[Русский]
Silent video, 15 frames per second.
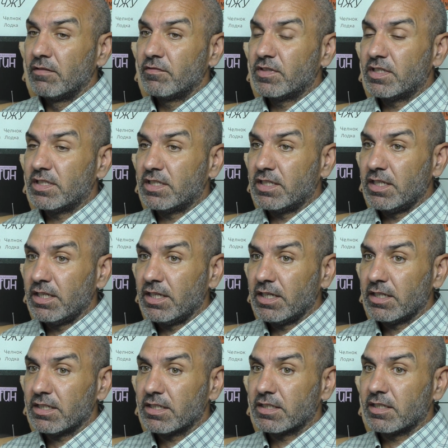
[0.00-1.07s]

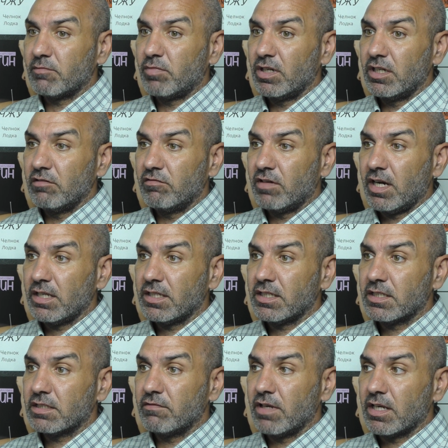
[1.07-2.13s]
все заболевания,
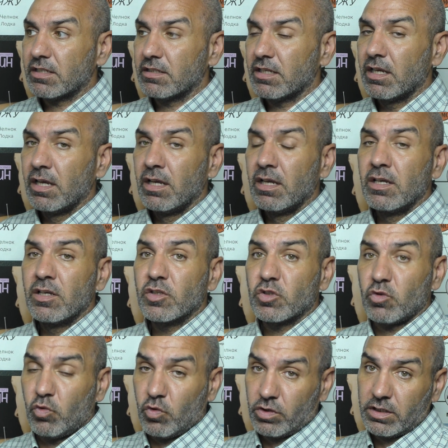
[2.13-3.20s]
связаны
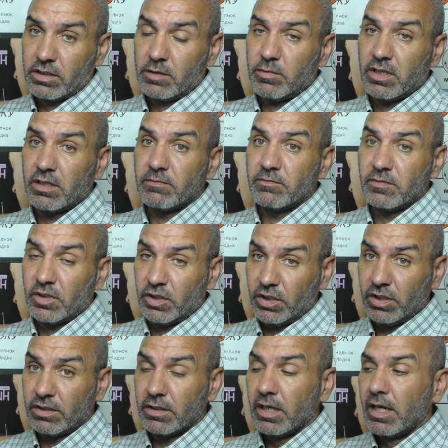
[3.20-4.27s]
с органами
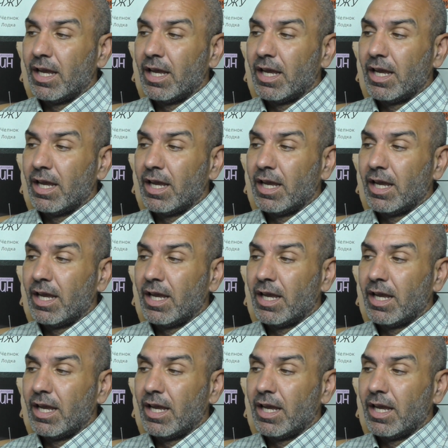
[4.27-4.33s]
инь.